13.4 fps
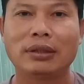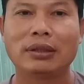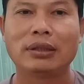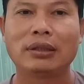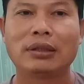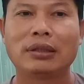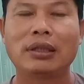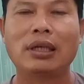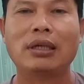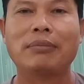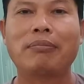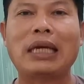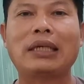Nó
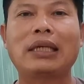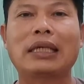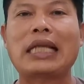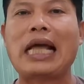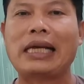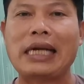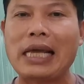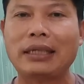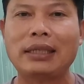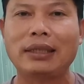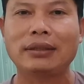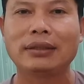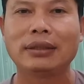manh là tan nát đó.
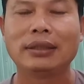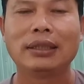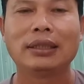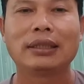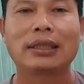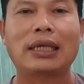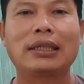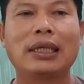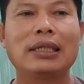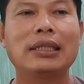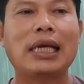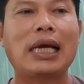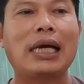Thành thử
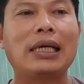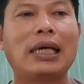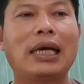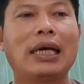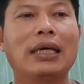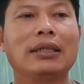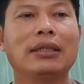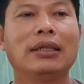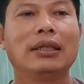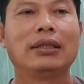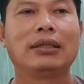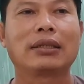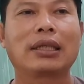ra là
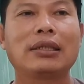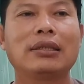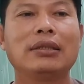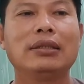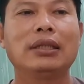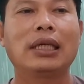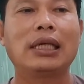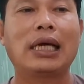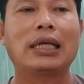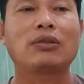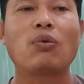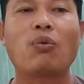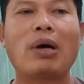cái người là Trung
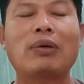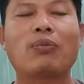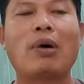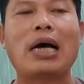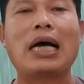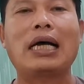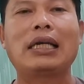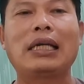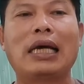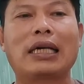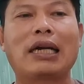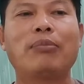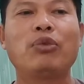Quốc qua là
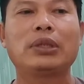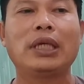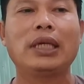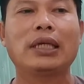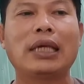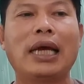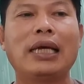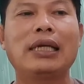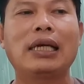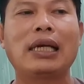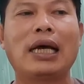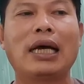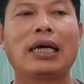Campuchia để
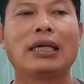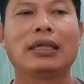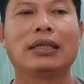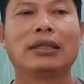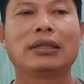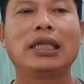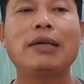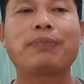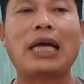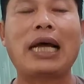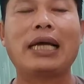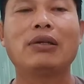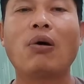là tiếp tay
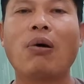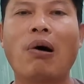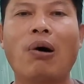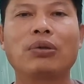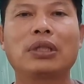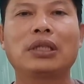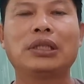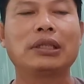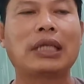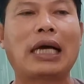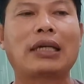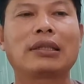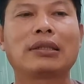đô hộ cho sự thật.
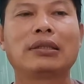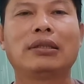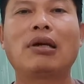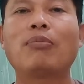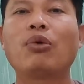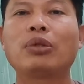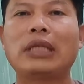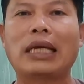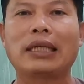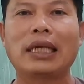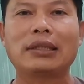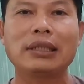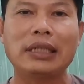Nó muốn giành đất nước
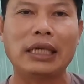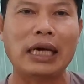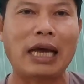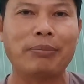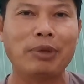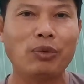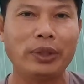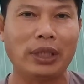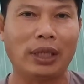Việt Nam đó quý vị.